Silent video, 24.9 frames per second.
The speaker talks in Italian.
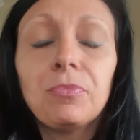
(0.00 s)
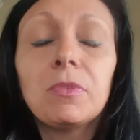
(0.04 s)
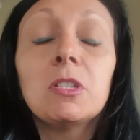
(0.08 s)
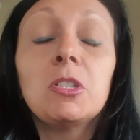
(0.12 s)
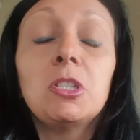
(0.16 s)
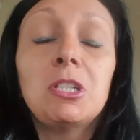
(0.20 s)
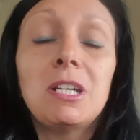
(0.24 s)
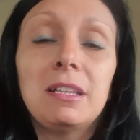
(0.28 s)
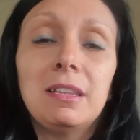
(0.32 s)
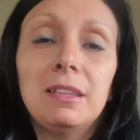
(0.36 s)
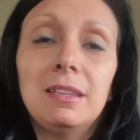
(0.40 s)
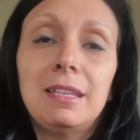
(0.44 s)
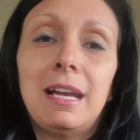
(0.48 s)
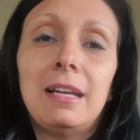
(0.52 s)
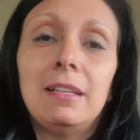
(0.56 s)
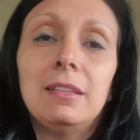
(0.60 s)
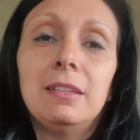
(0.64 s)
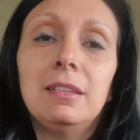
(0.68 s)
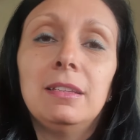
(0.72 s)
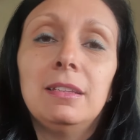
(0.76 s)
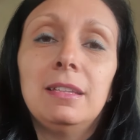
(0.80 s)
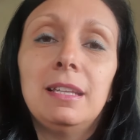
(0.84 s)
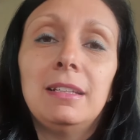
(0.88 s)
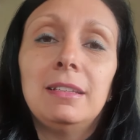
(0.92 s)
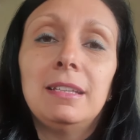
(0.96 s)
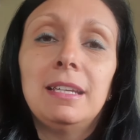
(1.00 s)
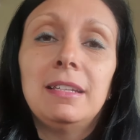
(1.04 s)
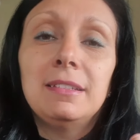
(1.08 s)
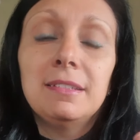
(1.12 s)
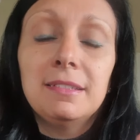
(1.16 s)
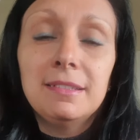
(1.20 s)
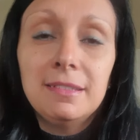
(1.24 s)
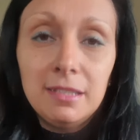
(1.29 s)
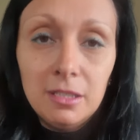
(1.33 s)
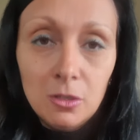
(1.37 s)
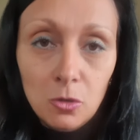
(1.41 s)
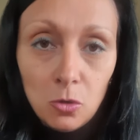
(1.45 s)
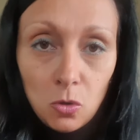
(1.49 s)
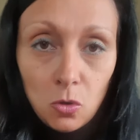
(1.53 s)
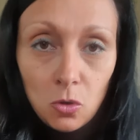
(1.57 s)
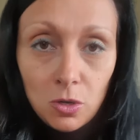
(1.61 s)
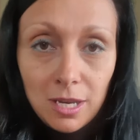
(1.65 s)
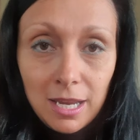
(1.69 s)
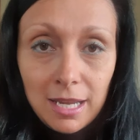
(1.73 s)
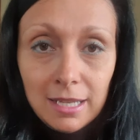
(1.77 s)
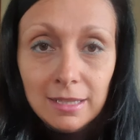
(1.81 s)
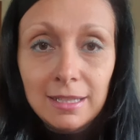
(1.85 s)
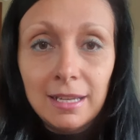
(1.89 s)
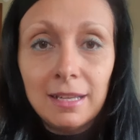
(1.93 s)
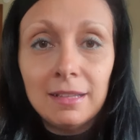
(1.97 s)
c'è tanta
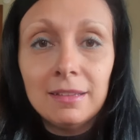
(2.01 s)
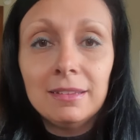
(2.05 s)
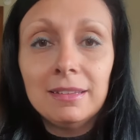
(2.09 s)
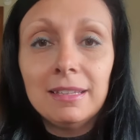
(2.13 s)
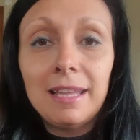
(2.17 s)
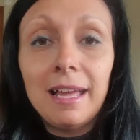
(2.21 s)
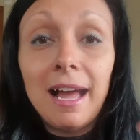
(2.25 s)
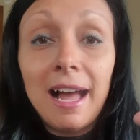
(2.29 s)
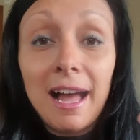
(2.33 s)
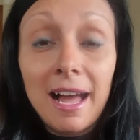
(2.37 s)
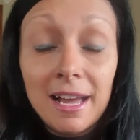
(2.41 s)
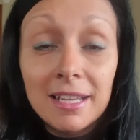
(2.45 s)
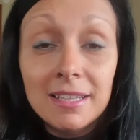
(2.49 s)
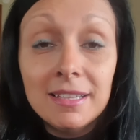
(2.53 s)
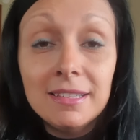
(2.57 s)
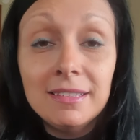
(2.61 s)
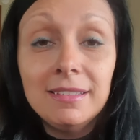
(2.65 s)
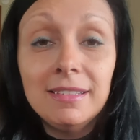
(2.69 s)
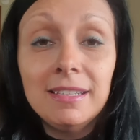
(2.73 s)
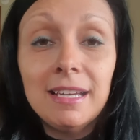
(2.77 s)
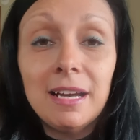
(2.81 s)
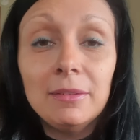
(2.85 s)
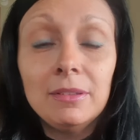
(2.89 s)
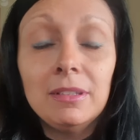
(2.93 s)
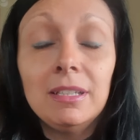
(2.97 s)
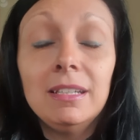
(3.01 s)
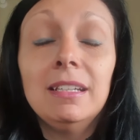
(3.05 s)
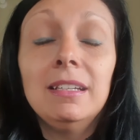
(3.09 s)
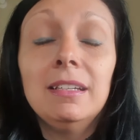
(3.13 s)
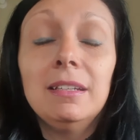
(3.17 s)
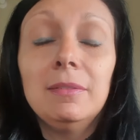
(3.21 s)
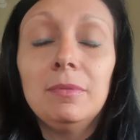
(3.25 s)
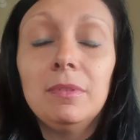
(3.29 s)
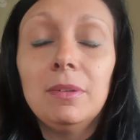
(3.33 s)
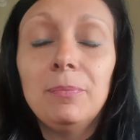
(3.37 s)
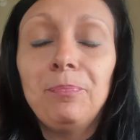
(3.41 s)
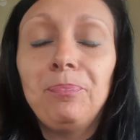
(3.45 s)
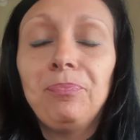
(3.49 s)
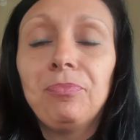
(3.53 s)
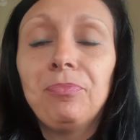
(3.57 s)
tensione, tanta ansia, ti,